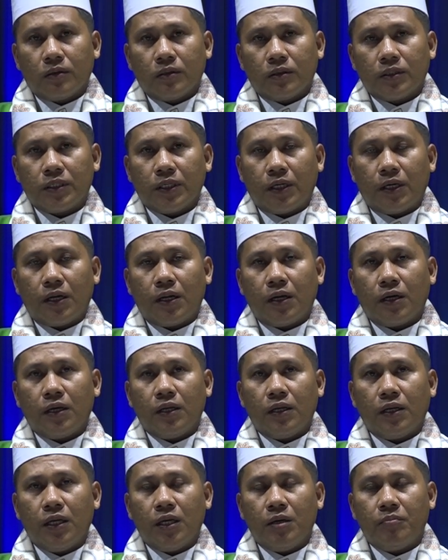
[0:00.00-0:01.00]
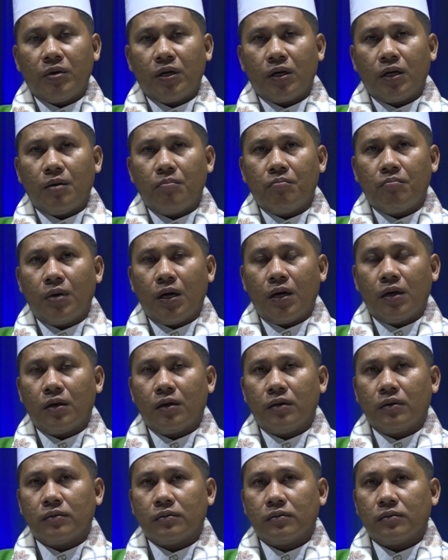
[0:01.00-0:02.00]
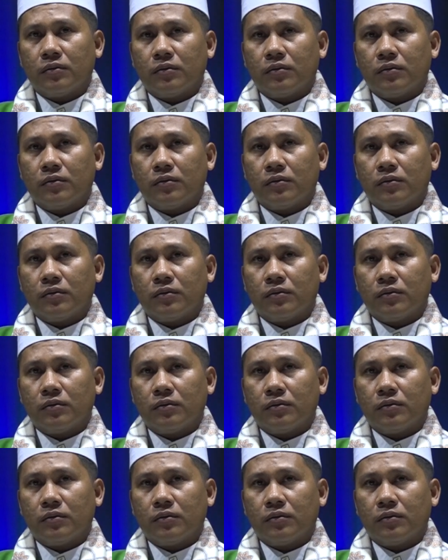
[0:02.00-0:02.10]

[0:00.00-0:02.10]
Sekarang ini berkembang